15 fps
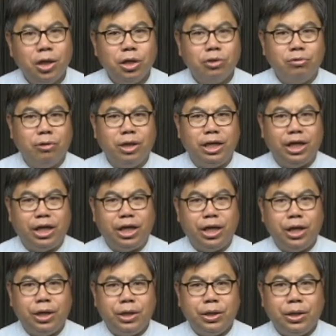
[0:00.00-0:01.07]
所以
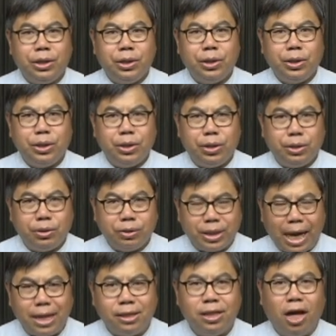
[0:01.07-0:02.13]

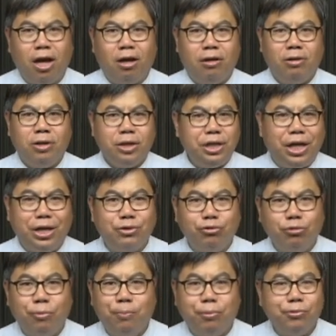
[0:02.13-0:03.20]
看到耶
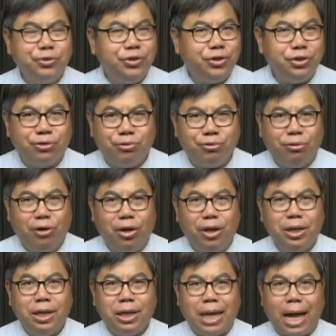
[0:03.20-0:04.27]
稣不是
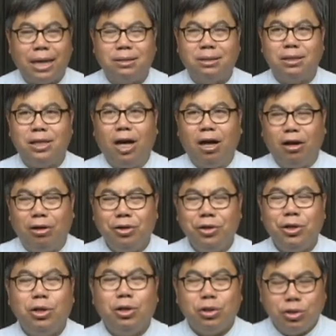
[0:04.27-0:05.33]
说他只要
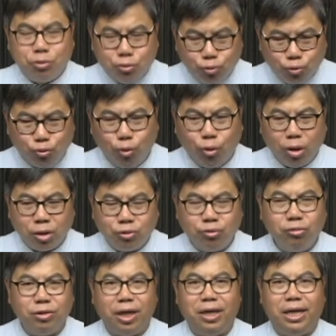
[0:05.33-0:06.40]
多
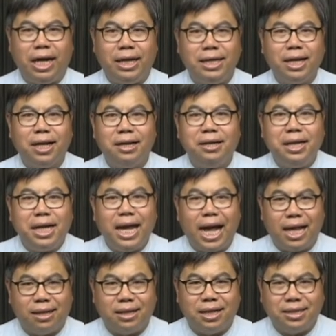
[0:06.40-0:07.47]
数的人那个
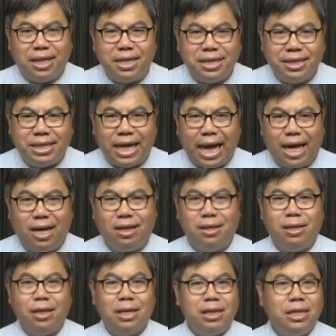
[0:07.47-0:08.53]
量的增加，
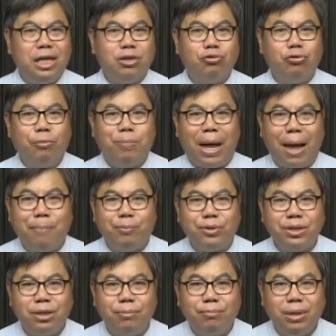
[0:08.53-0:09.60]
耶稣他不
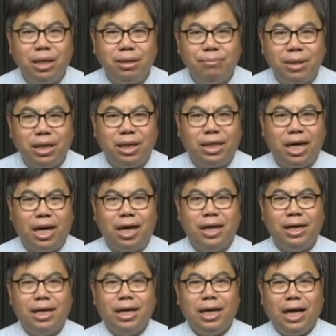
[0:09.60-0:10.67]
是秘密的
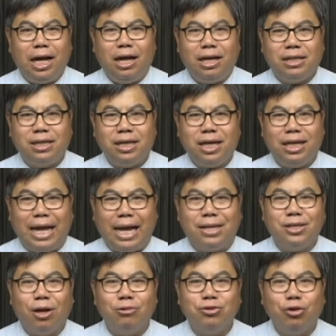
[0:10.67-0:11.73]
啊，这个来
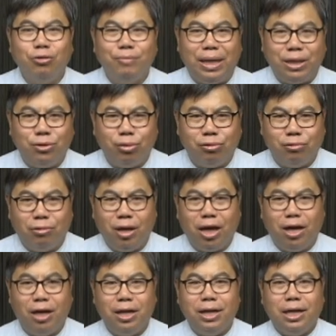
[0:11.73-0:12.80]
招收门徒
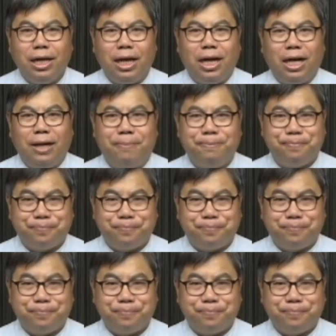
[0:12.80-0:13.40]
哈啊，